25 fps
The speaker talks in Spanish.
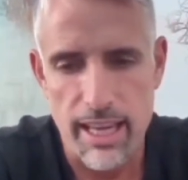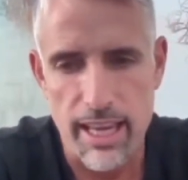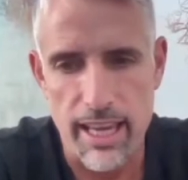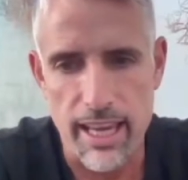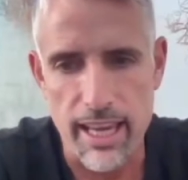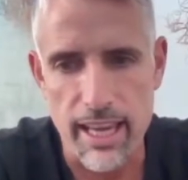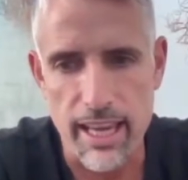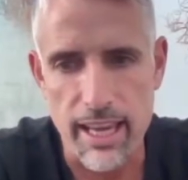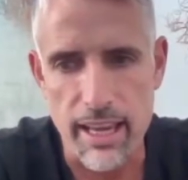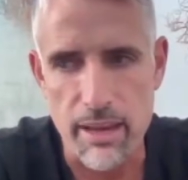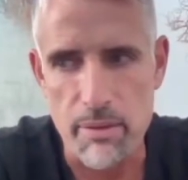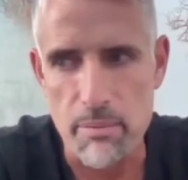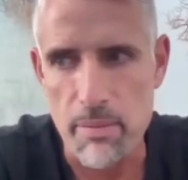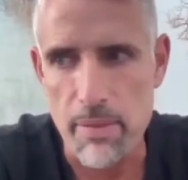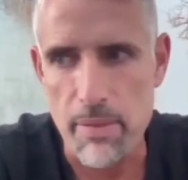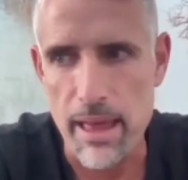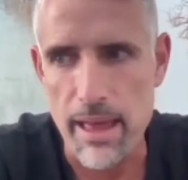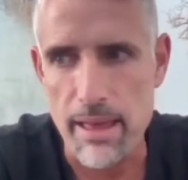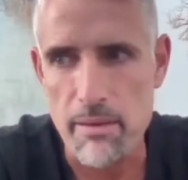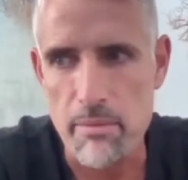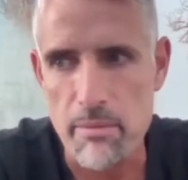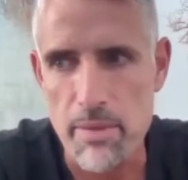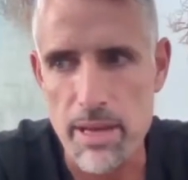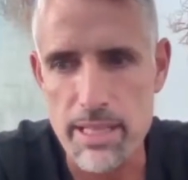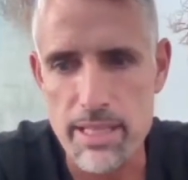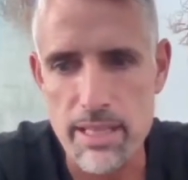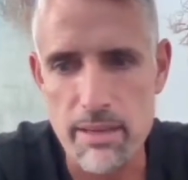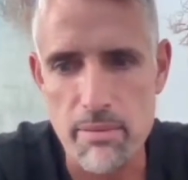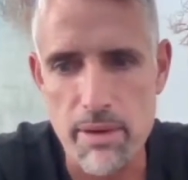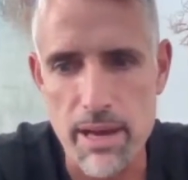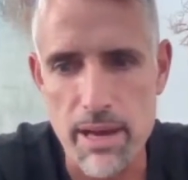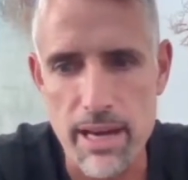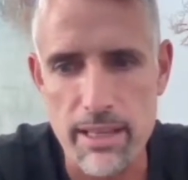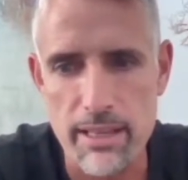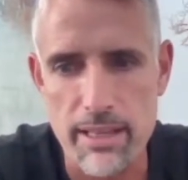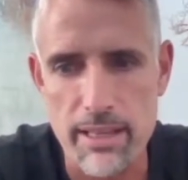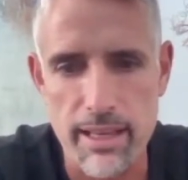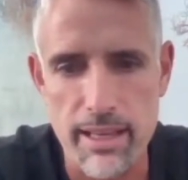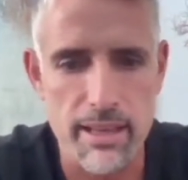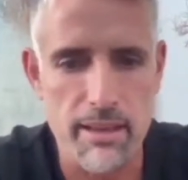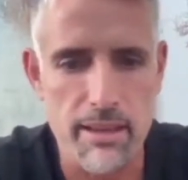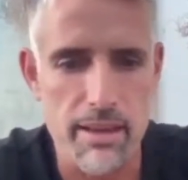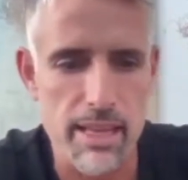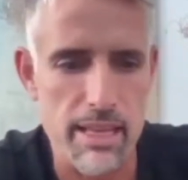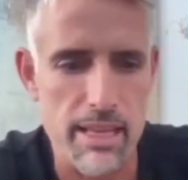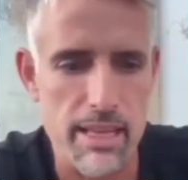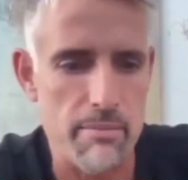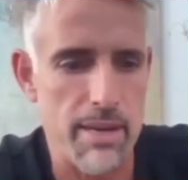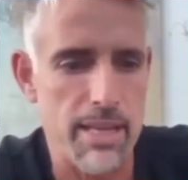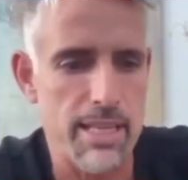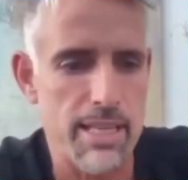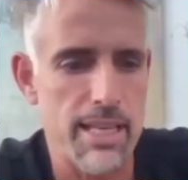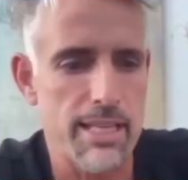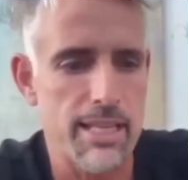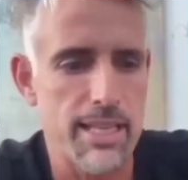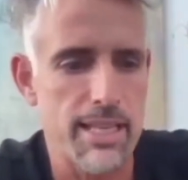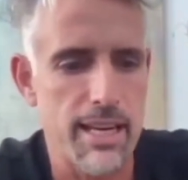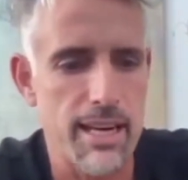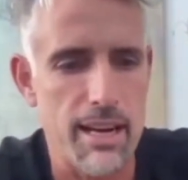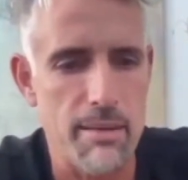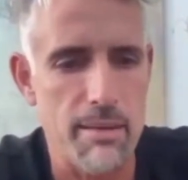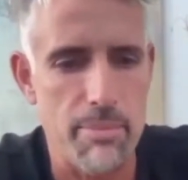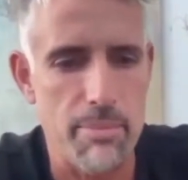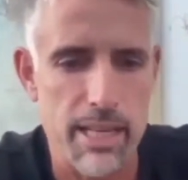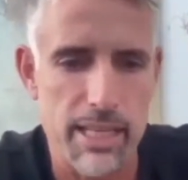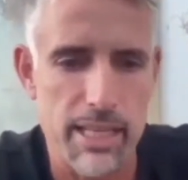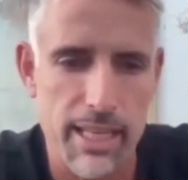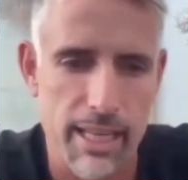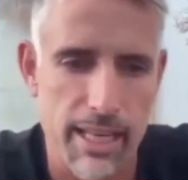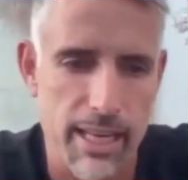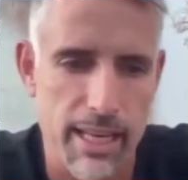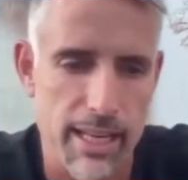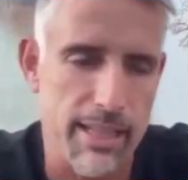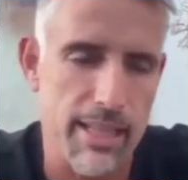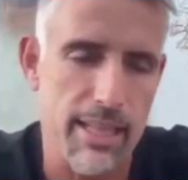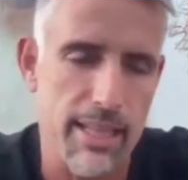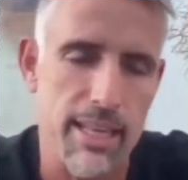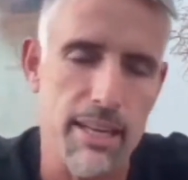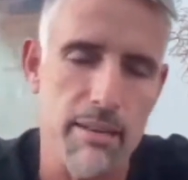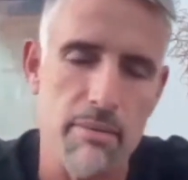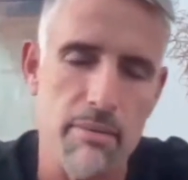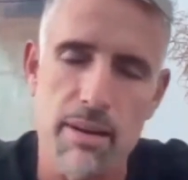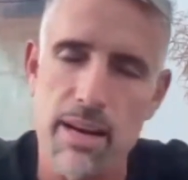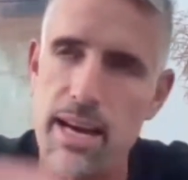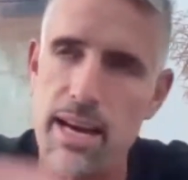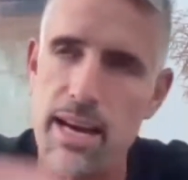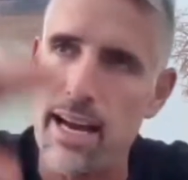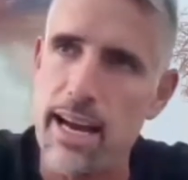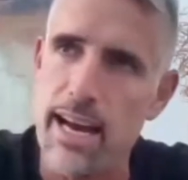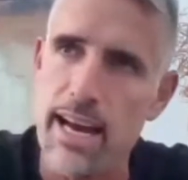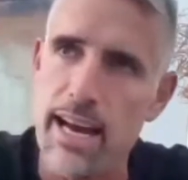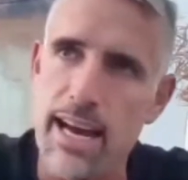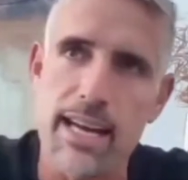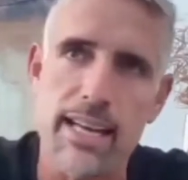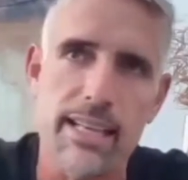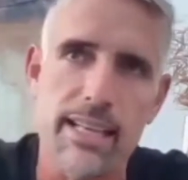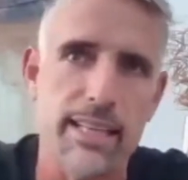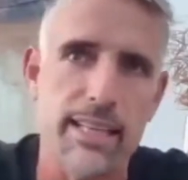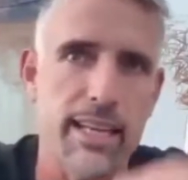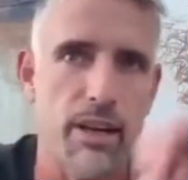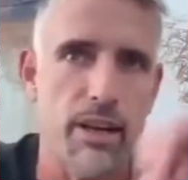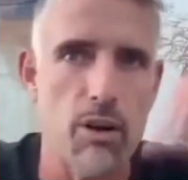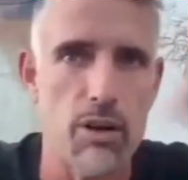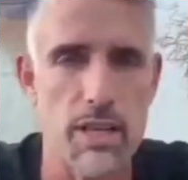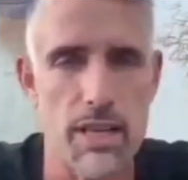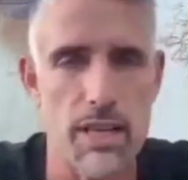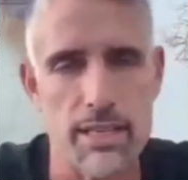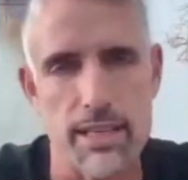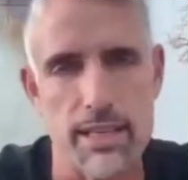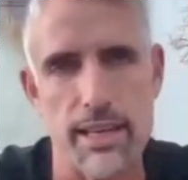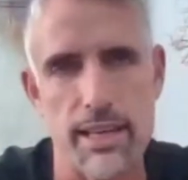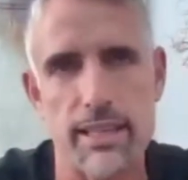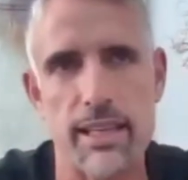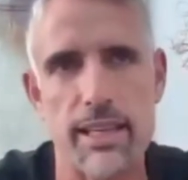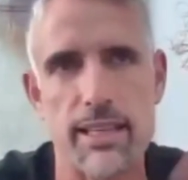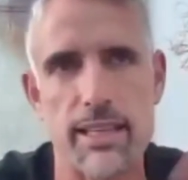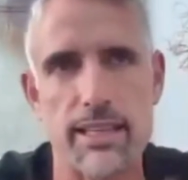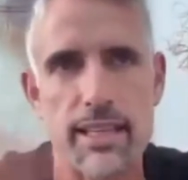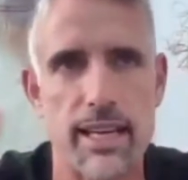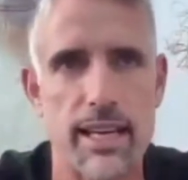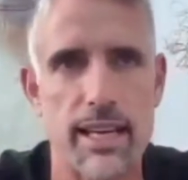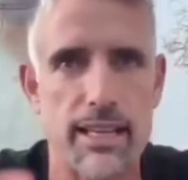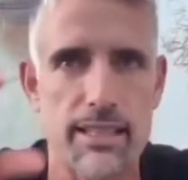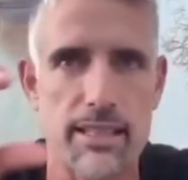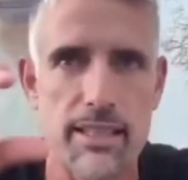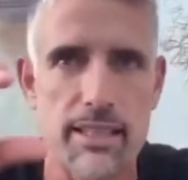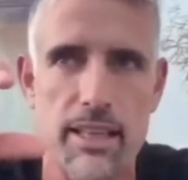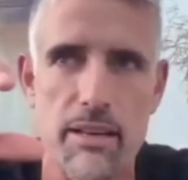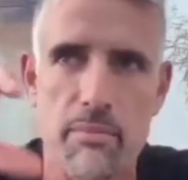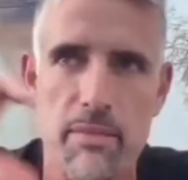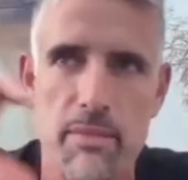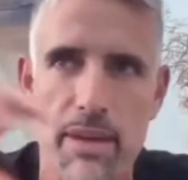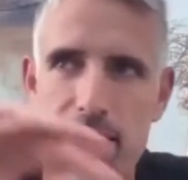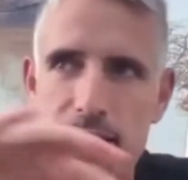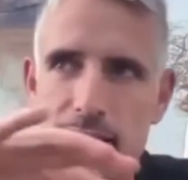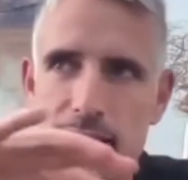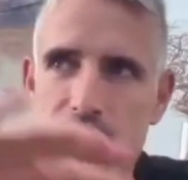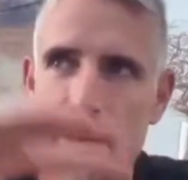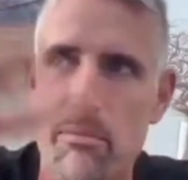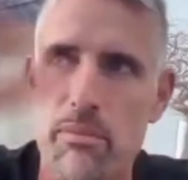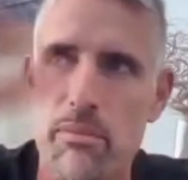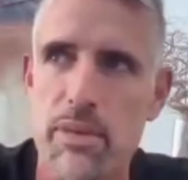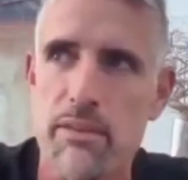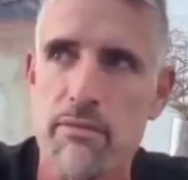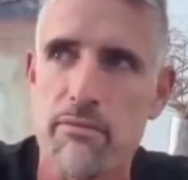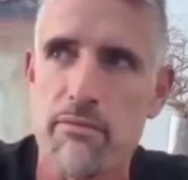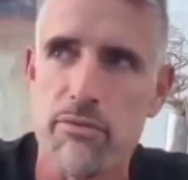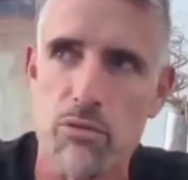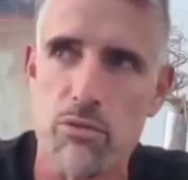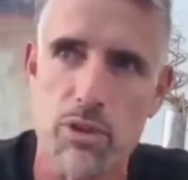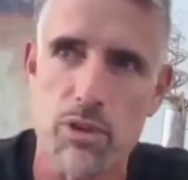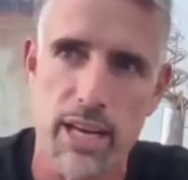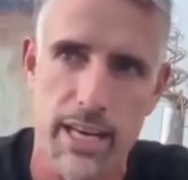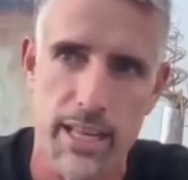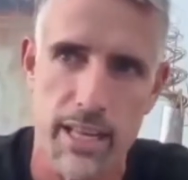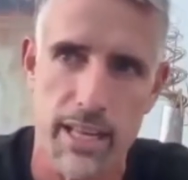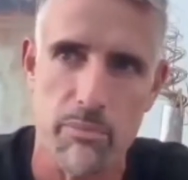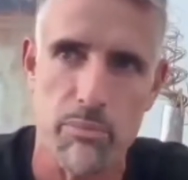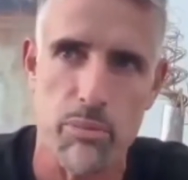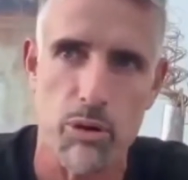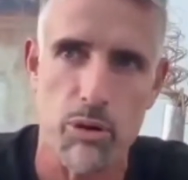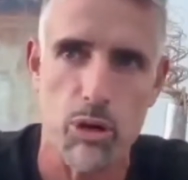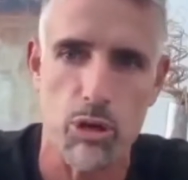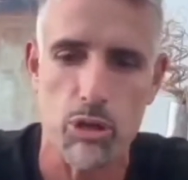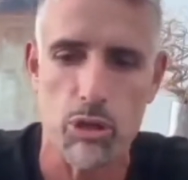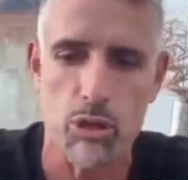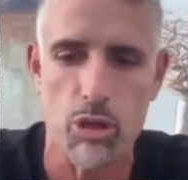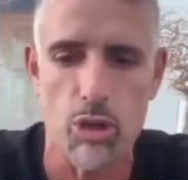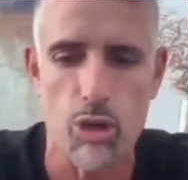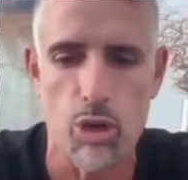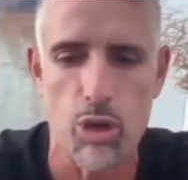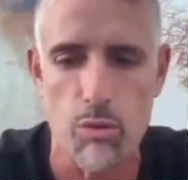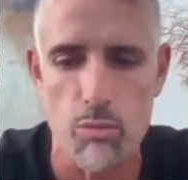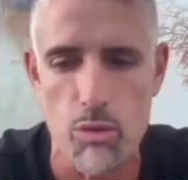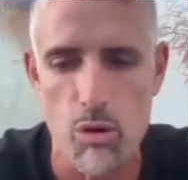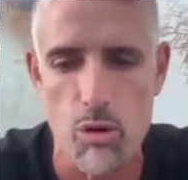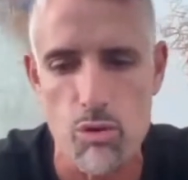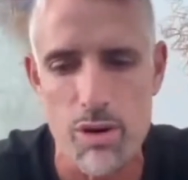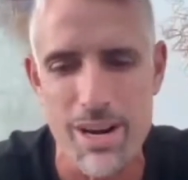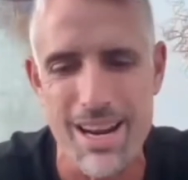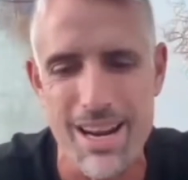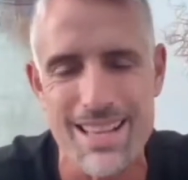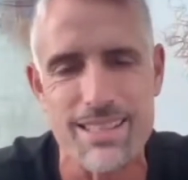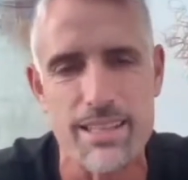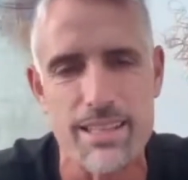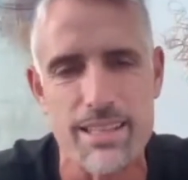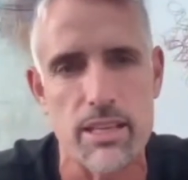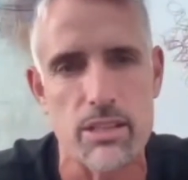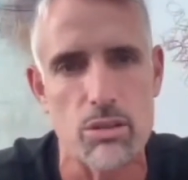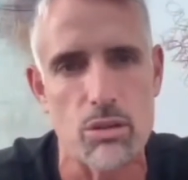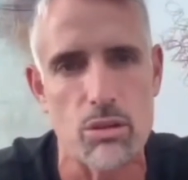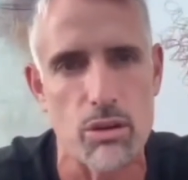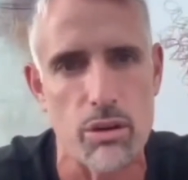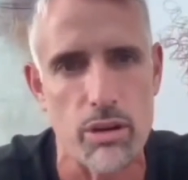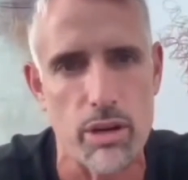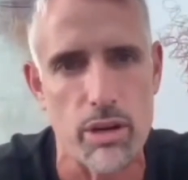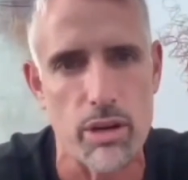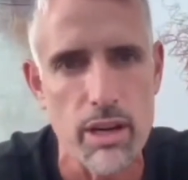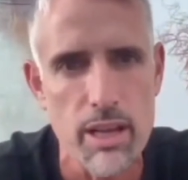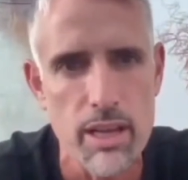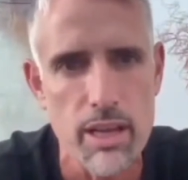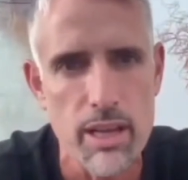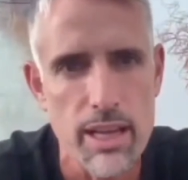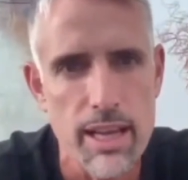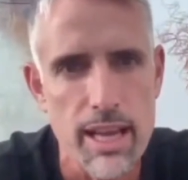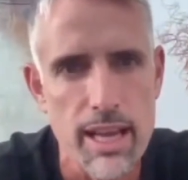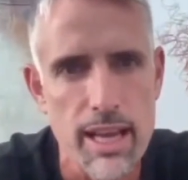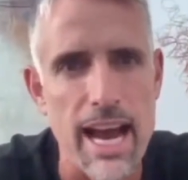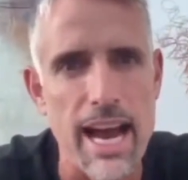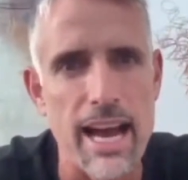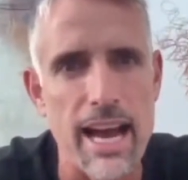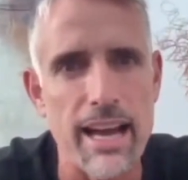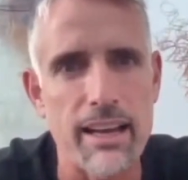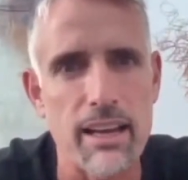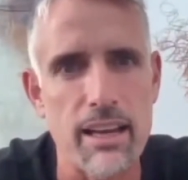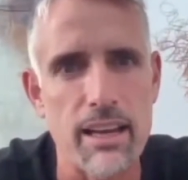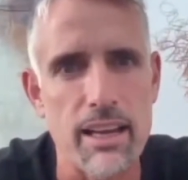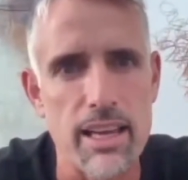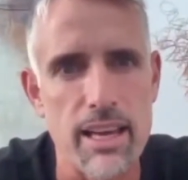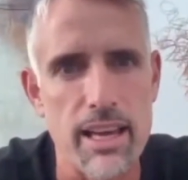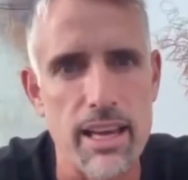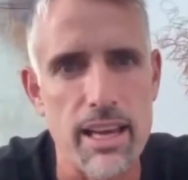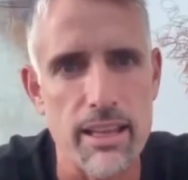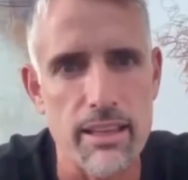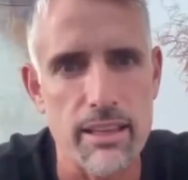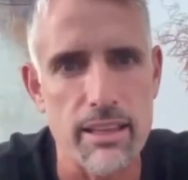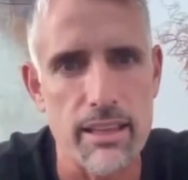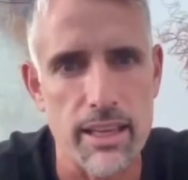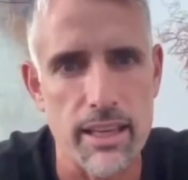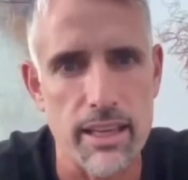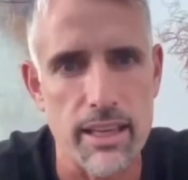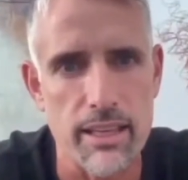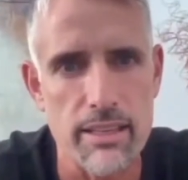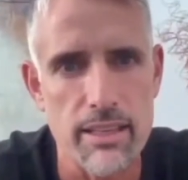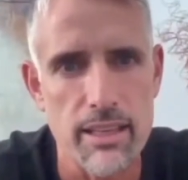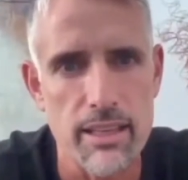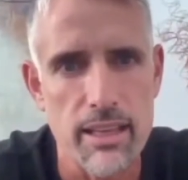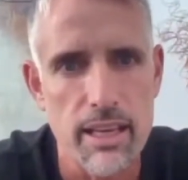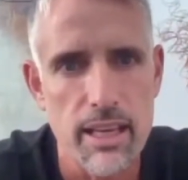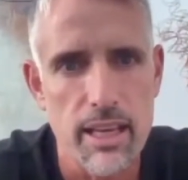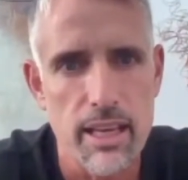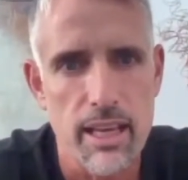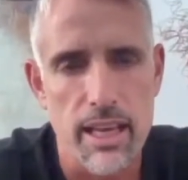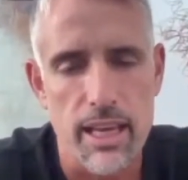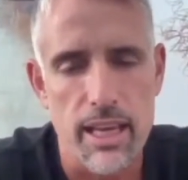eh, además, de, además de hacer la parte creativa, arte, cosas artísticas y demás, también funge de pronto como un asesor a clientes